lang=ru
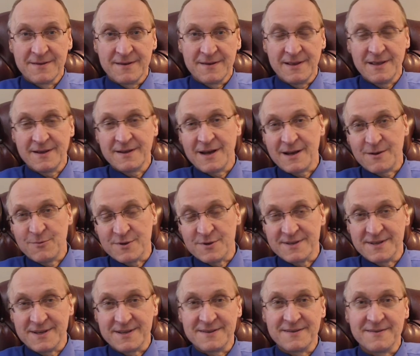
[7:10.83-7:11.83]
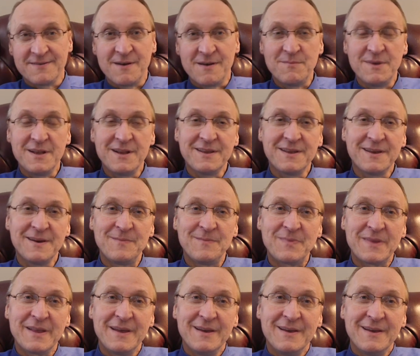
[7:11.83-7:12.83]
Или как вот здесь в Америке
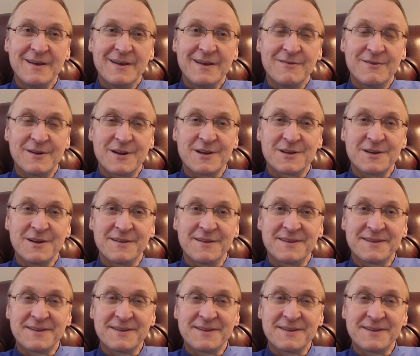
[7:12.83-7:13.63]
выражает,